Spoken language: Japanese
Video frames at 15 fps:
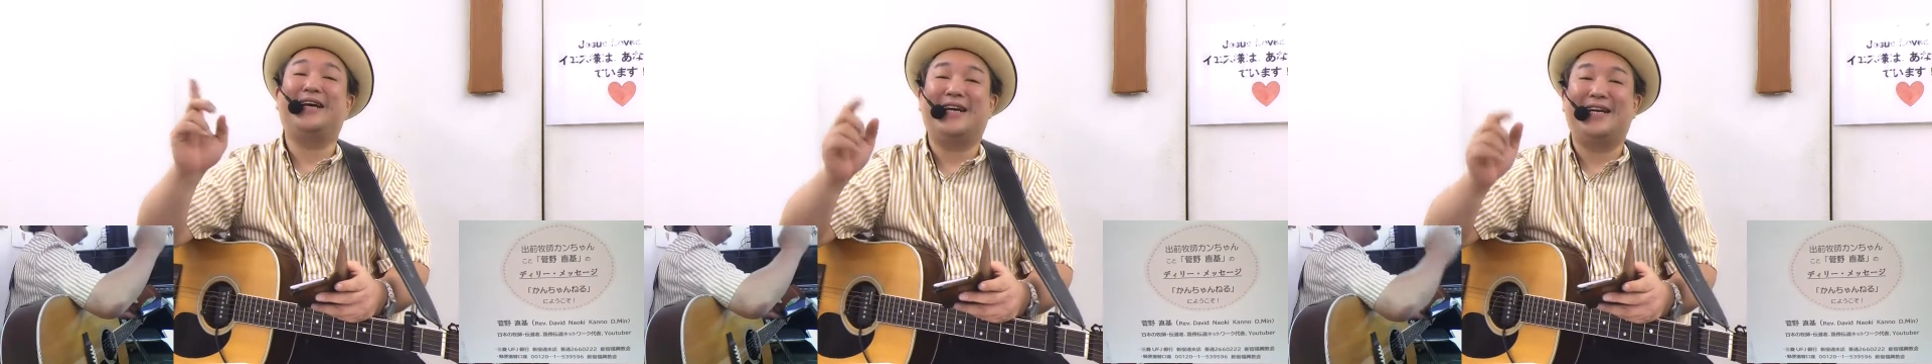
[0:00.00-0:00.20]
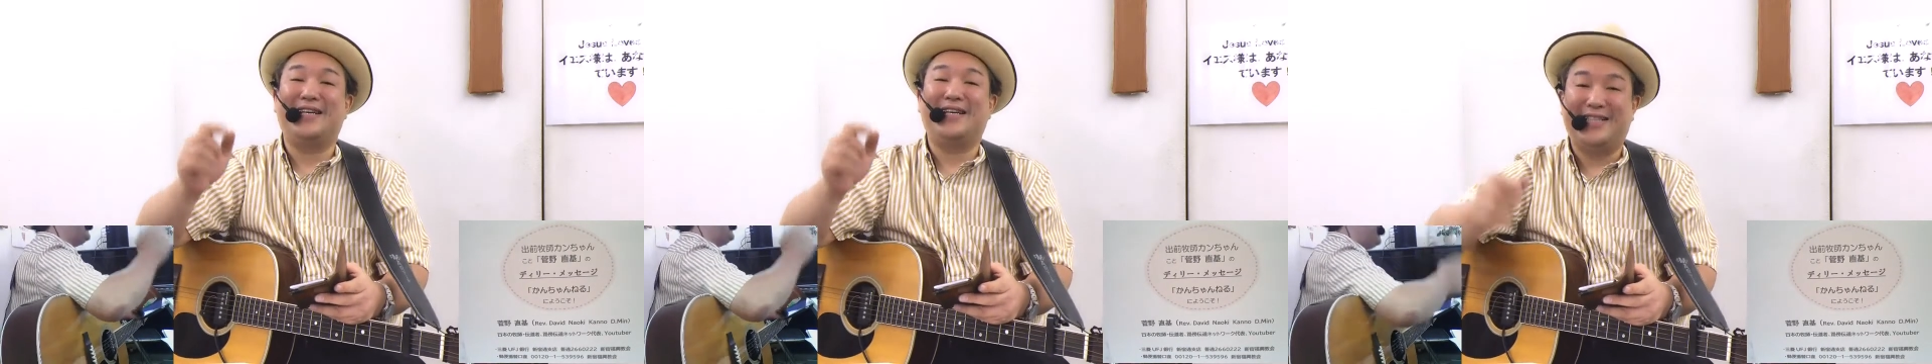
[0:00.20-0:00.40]

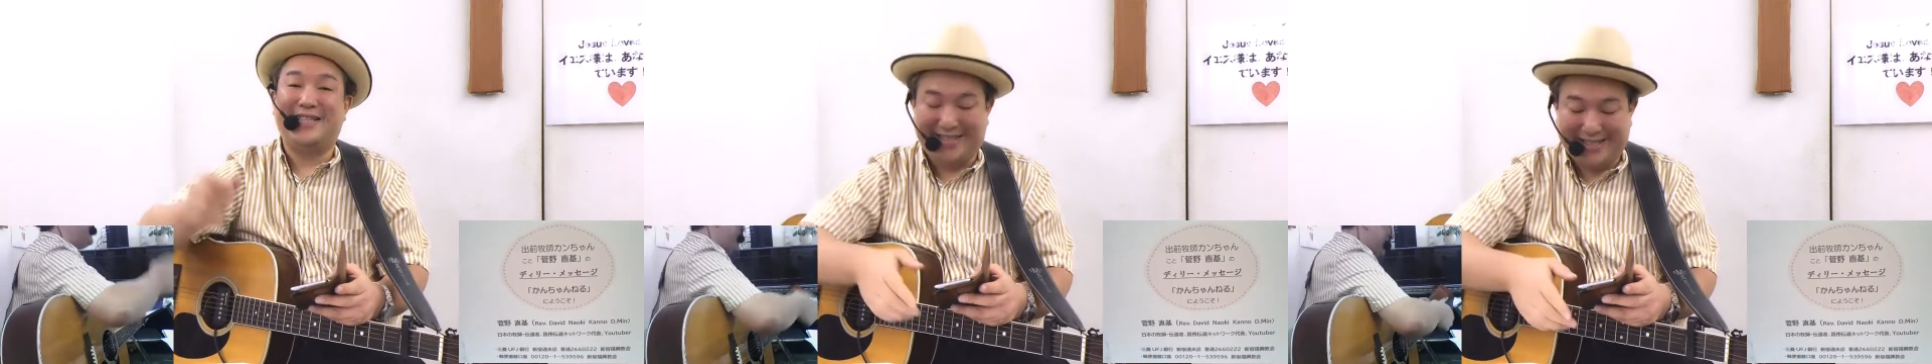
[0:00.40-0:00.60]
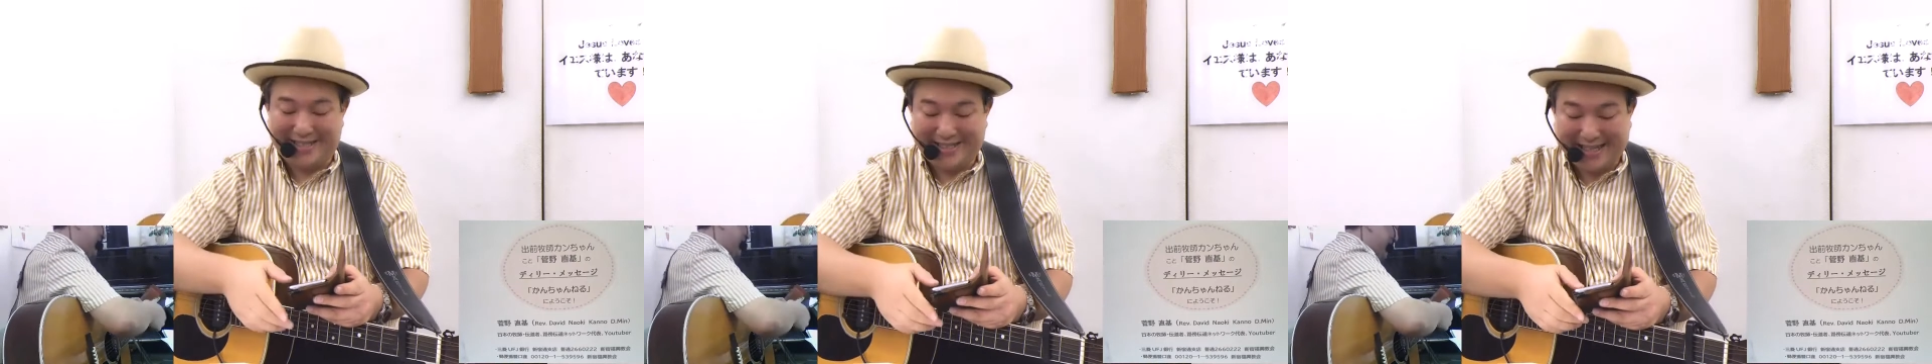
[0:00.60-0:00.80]
解で
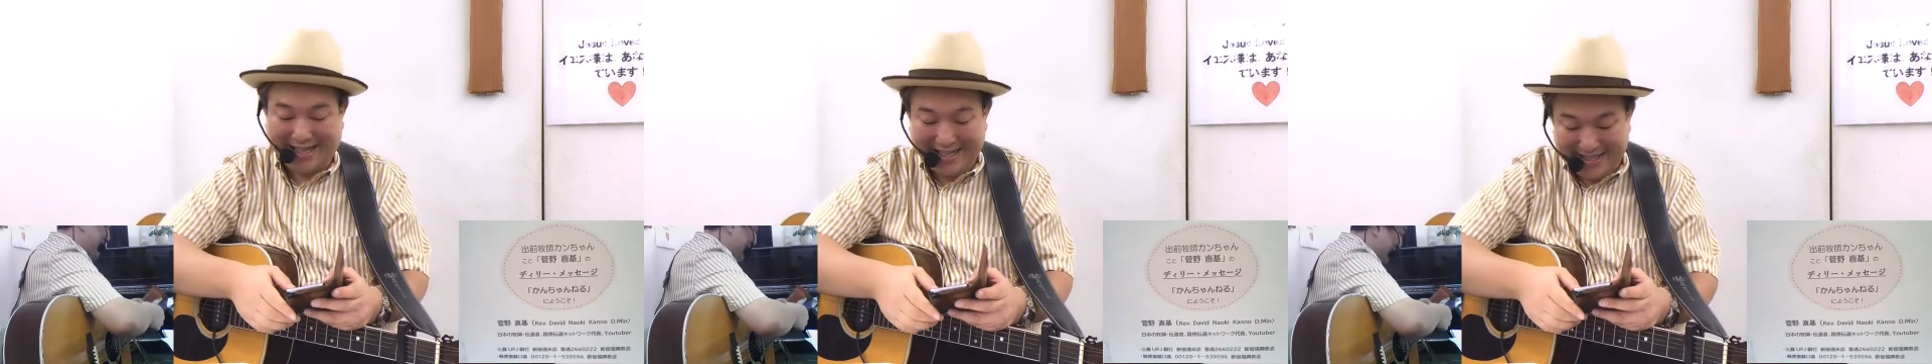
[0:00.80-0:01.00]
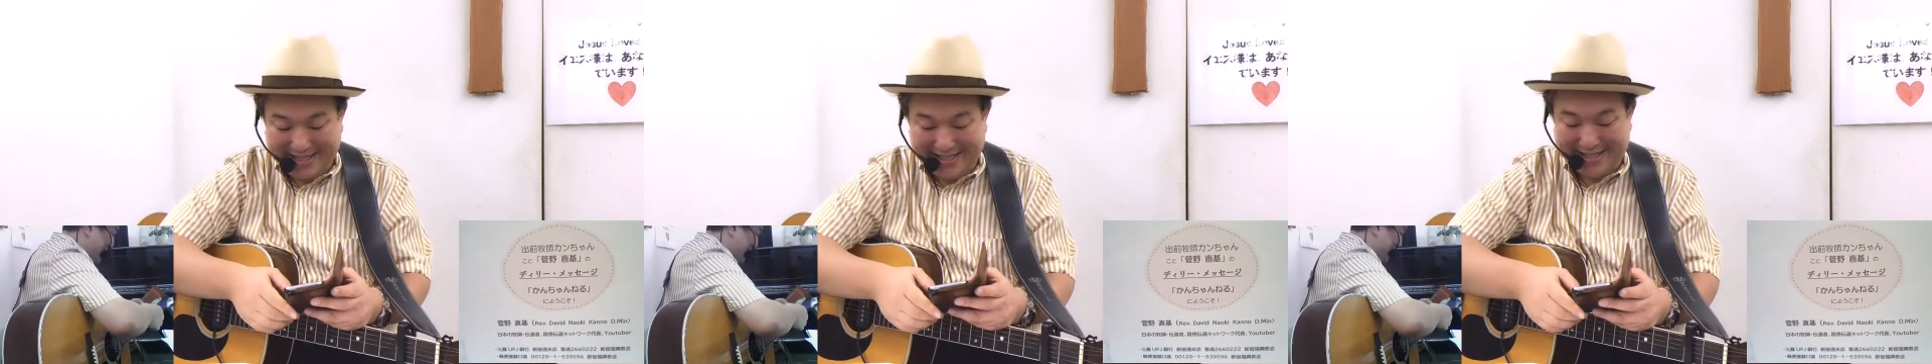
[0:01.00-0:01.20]
す。
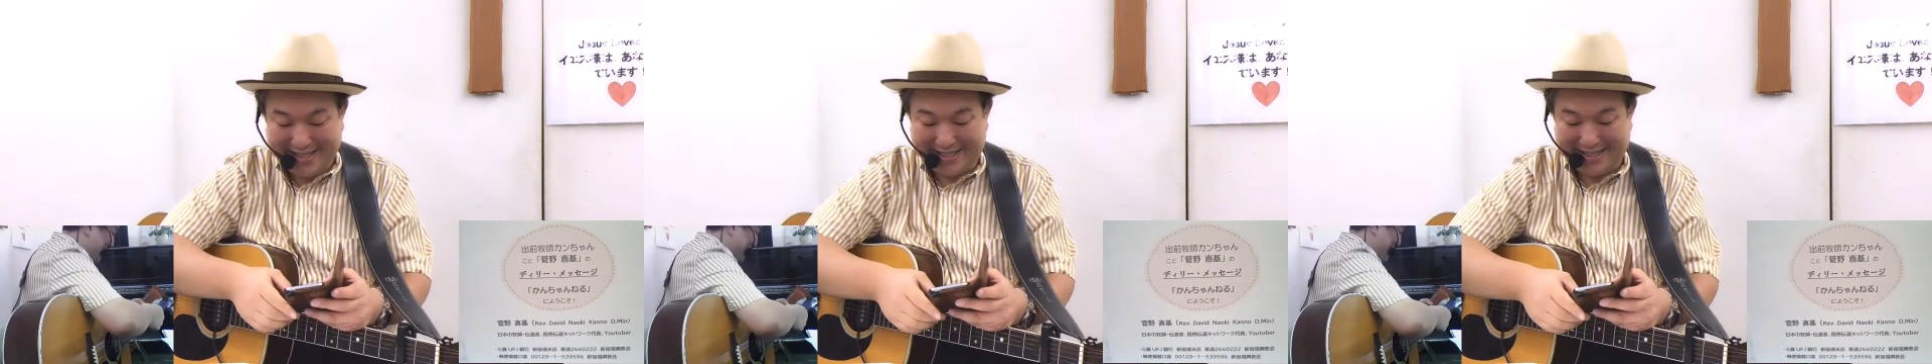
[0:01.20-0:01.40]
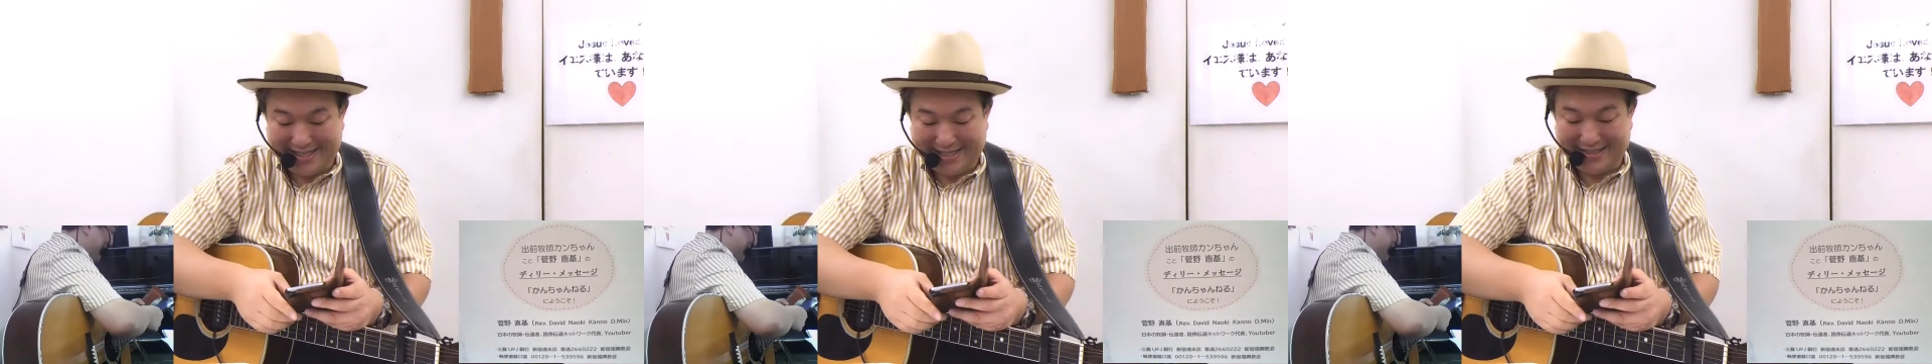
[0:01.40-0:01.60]
正しいで
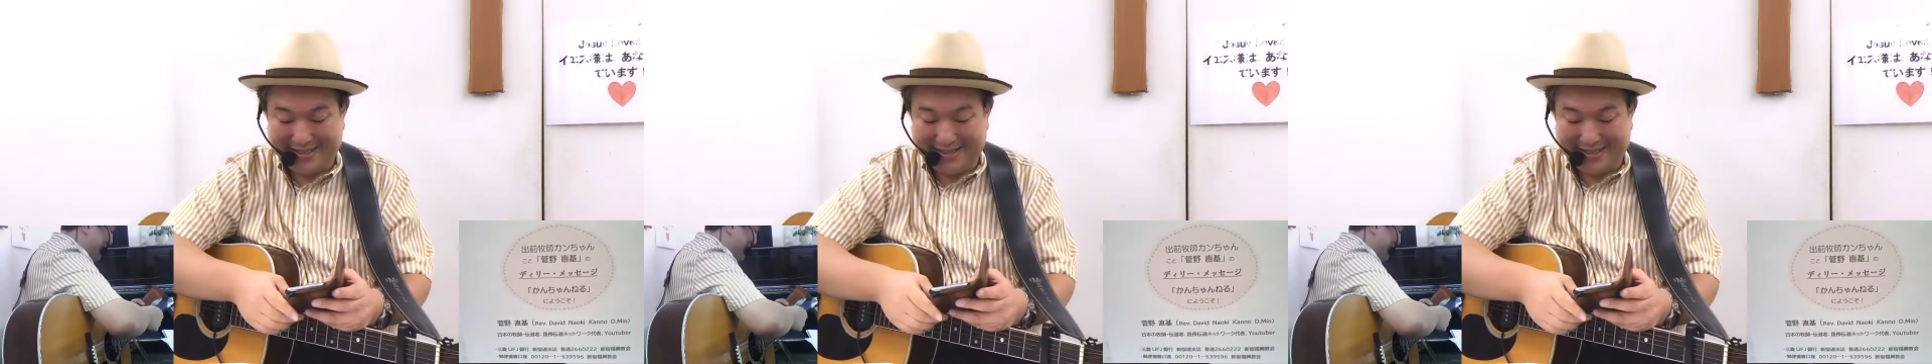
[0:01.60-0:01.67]
す。